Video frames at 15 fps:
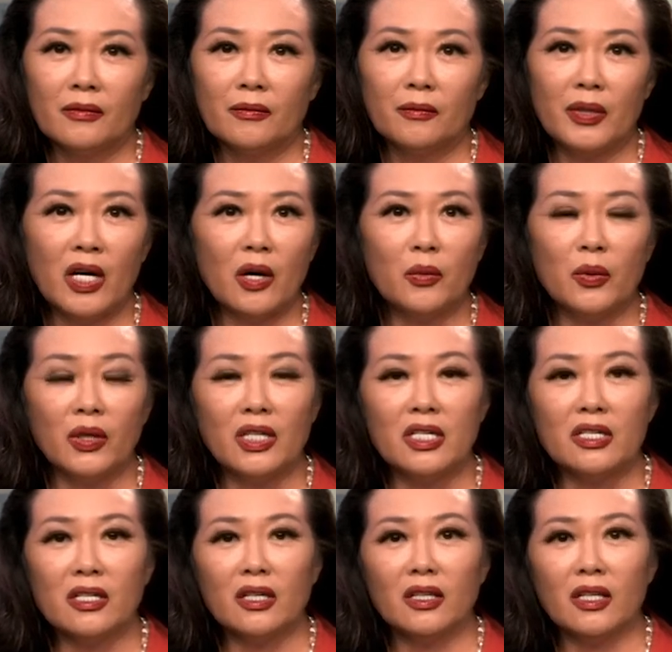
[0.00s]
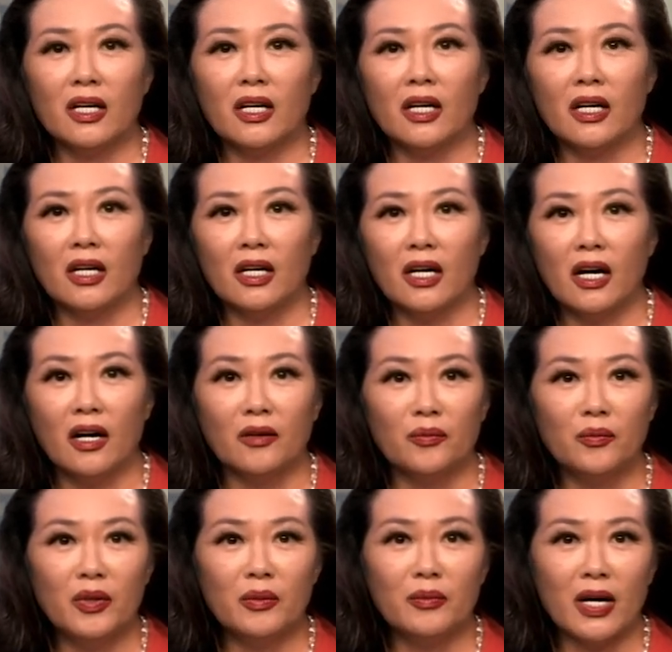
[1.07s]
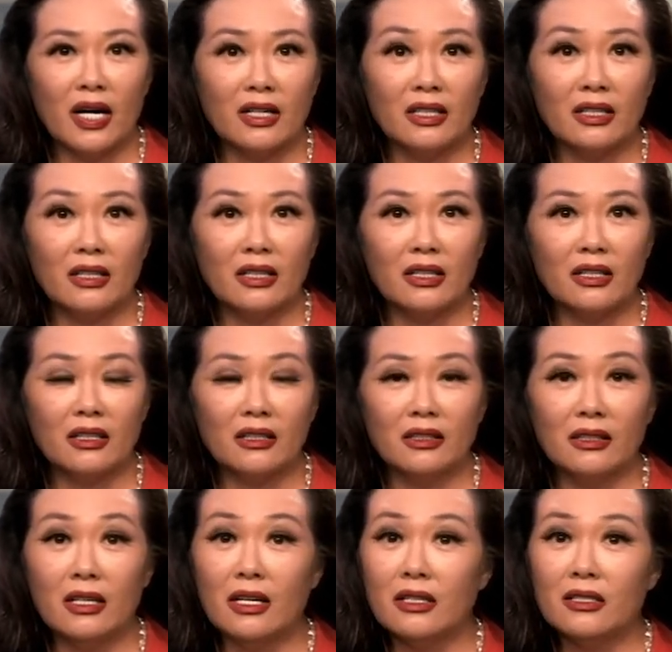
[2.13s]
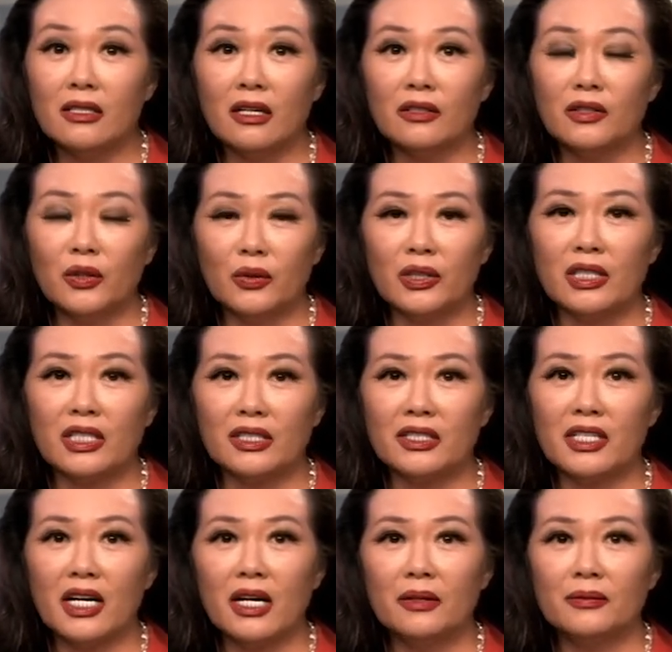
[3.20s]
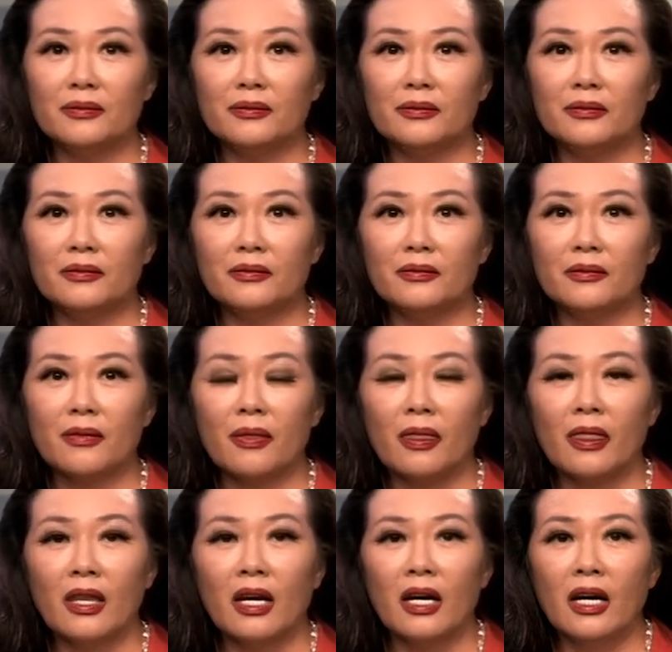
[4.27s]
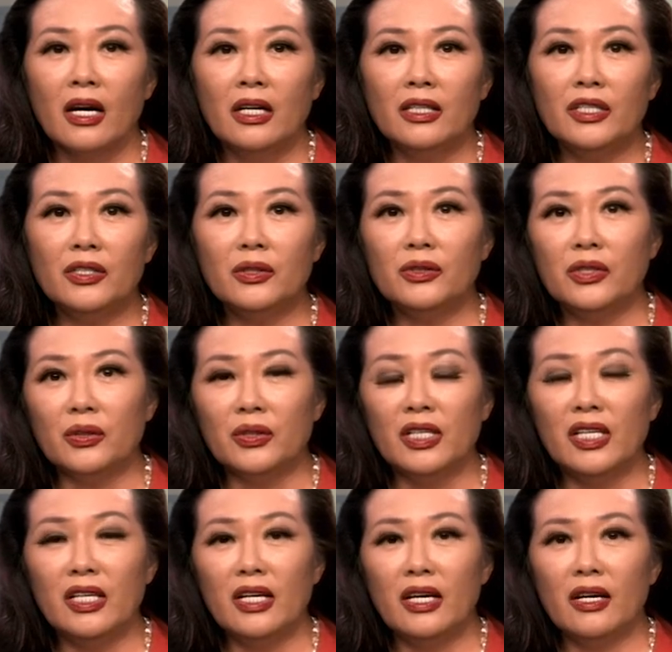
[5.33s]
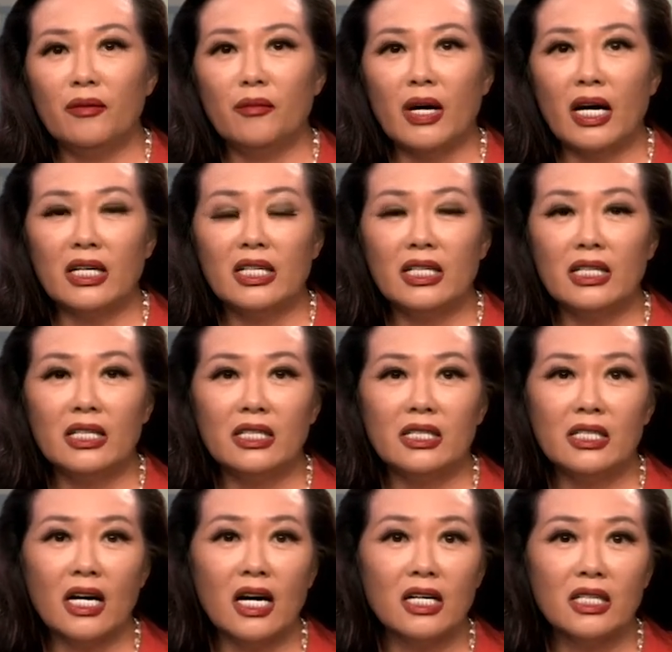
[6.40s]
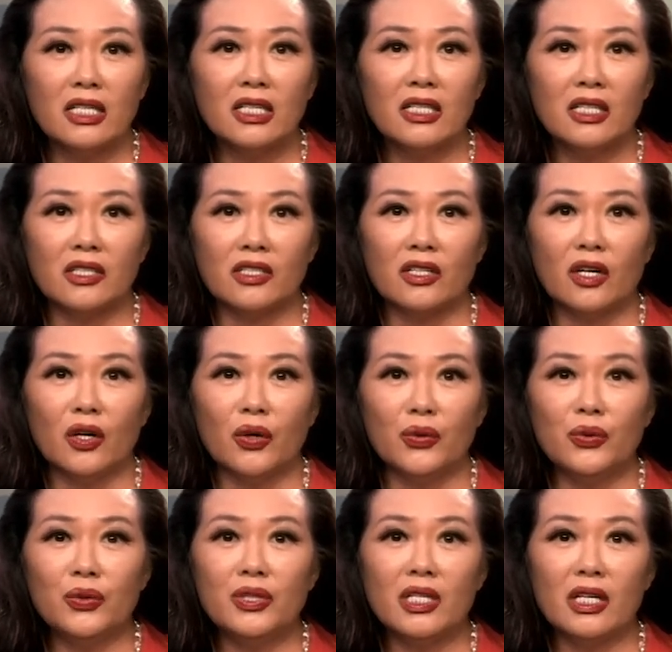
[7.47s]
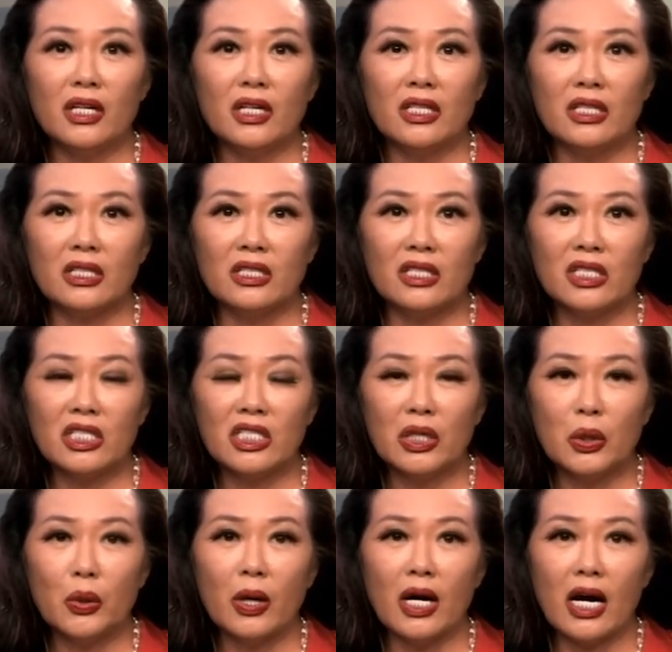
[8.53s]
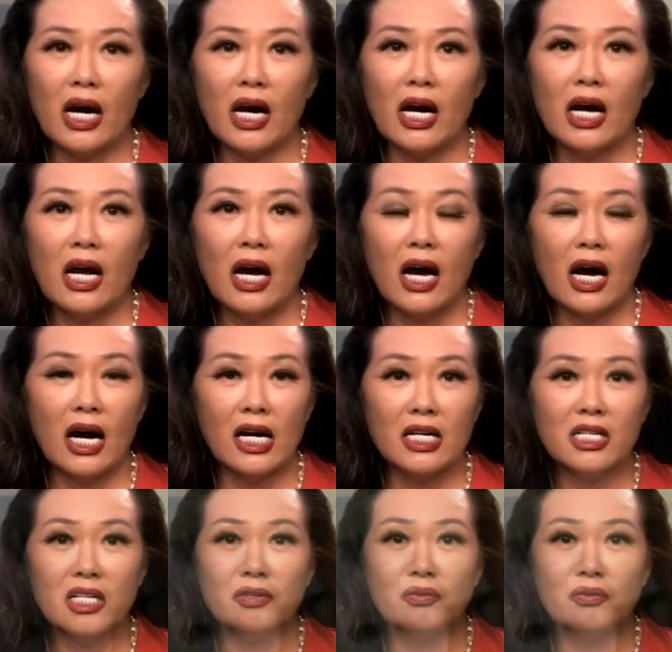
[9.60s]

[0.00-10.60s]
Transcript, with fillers: 漂泊一生的横滨玛丽也想有一个家。一九九一年，玛丽唱歌的时候遇见了已经身患癌症